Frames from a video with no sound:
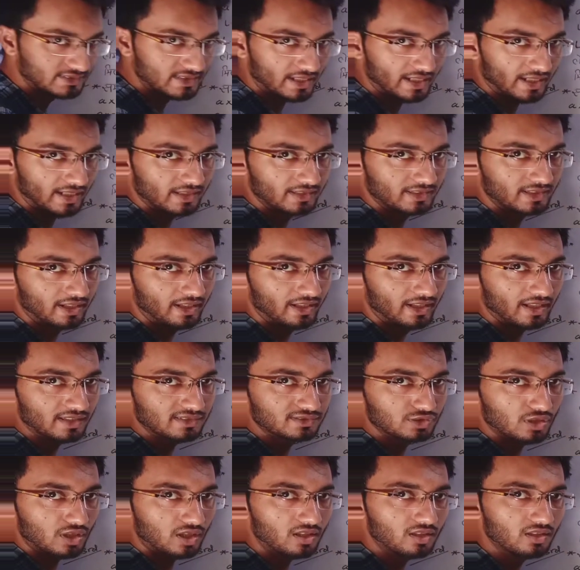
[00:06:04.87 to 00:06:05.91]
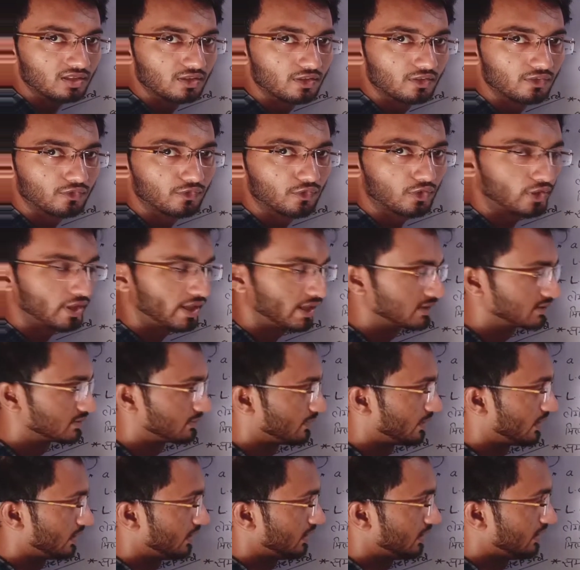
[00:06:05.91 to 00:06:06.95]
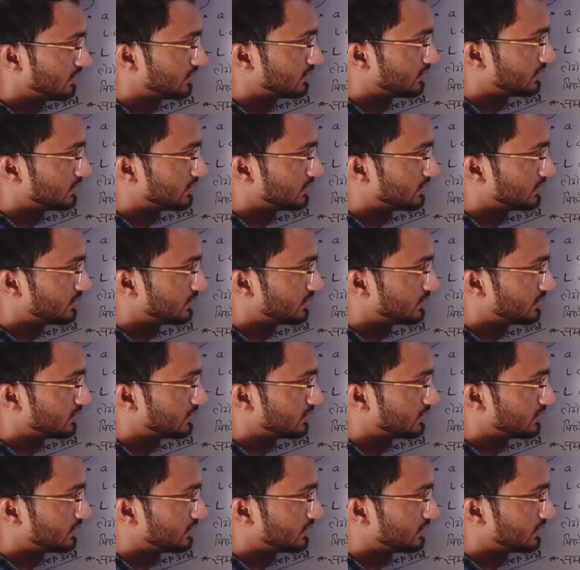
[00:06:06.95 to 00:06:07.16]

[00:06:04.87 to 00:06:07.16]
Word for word: करेंगे थ्री एक्स और फोर एक्स में इस